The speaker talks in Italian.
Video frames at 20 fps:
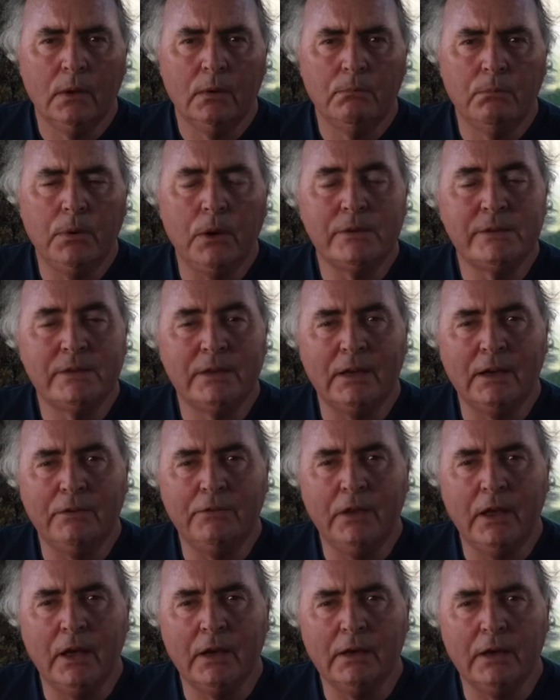Possa la
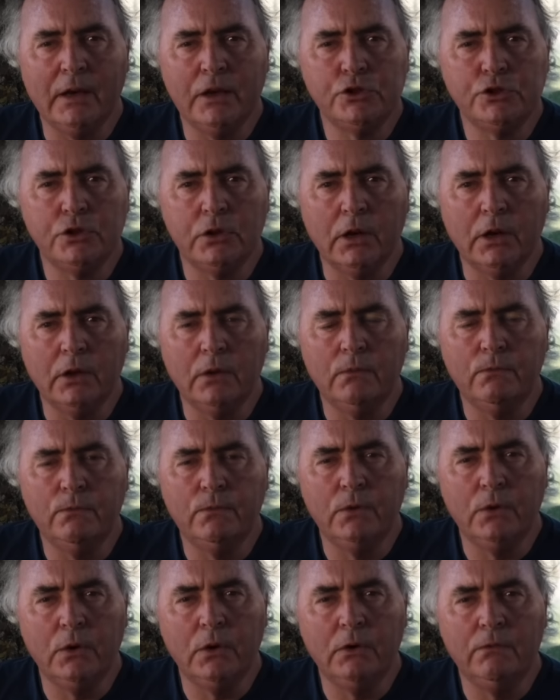via crescere con
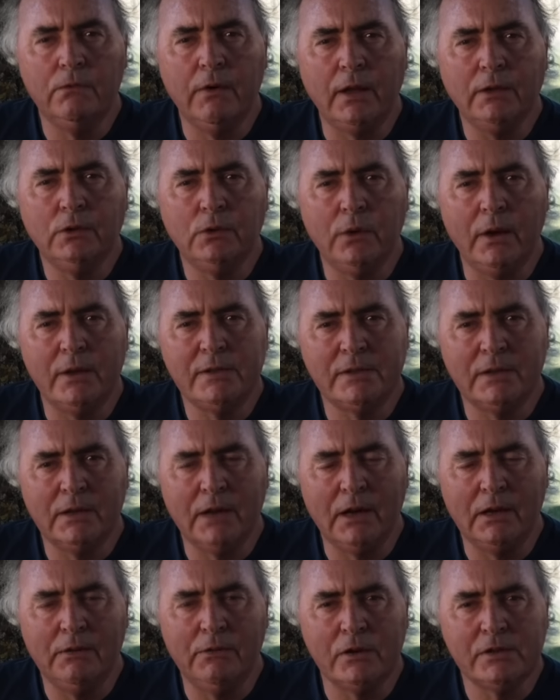voi, il vento essere
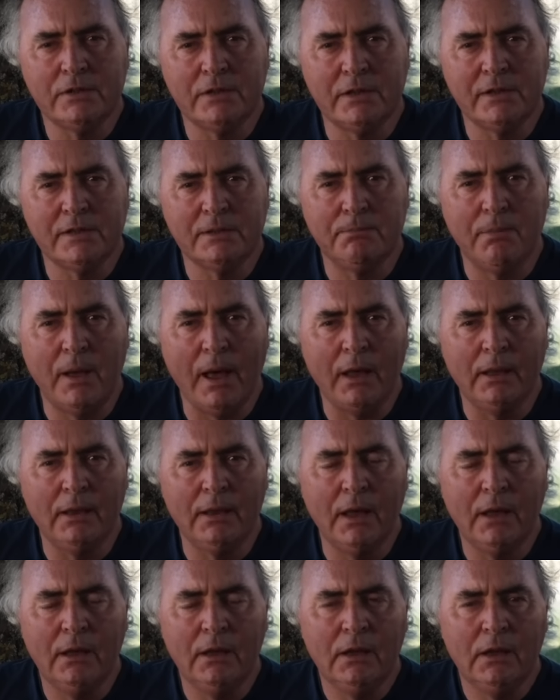alle vostre
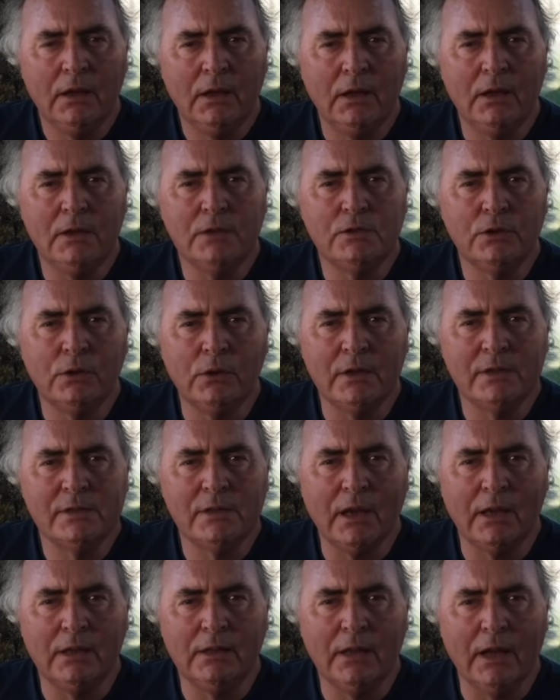spalle, il sole
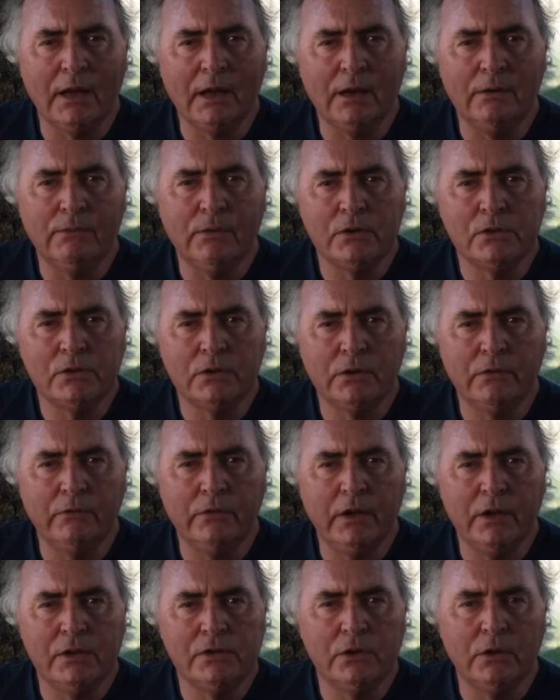scaldare il vostro
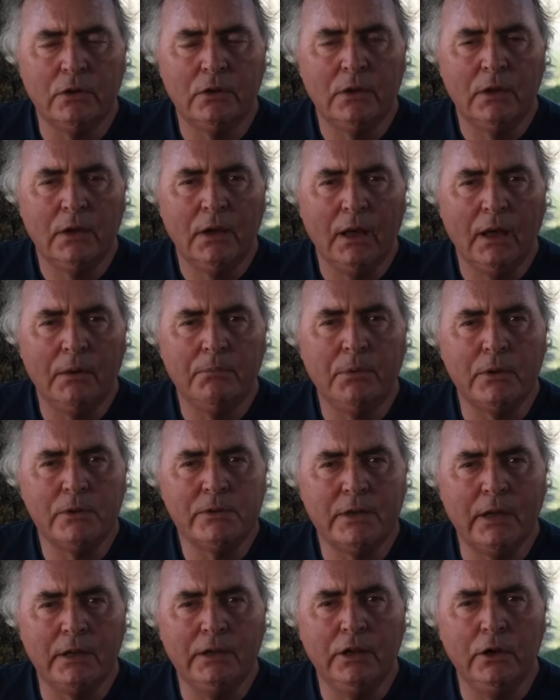viso e
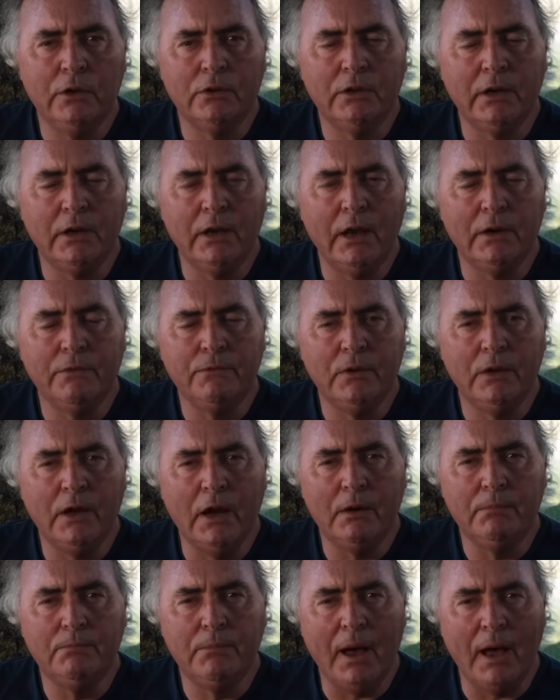possa Dio tenervi
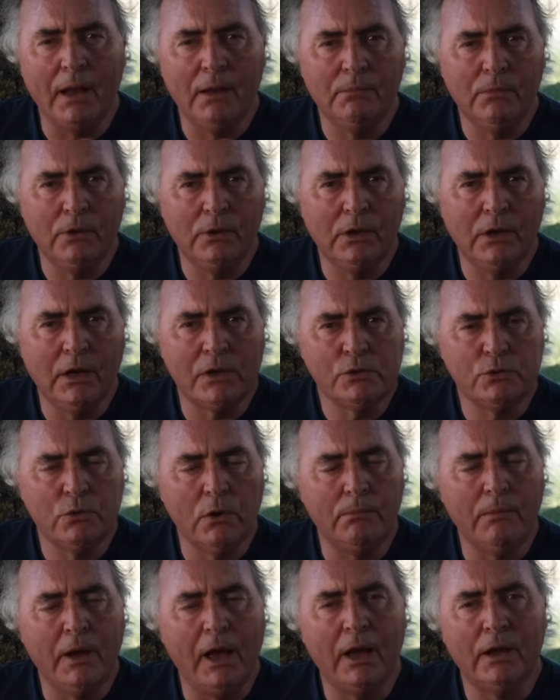nel palmo della sua
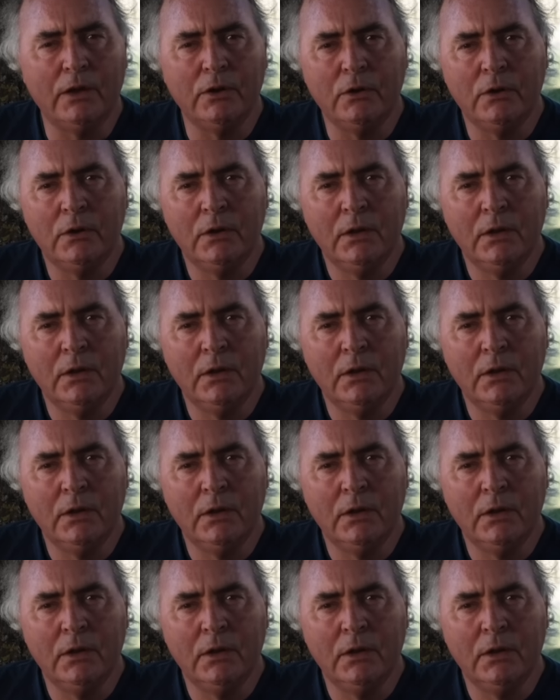mano.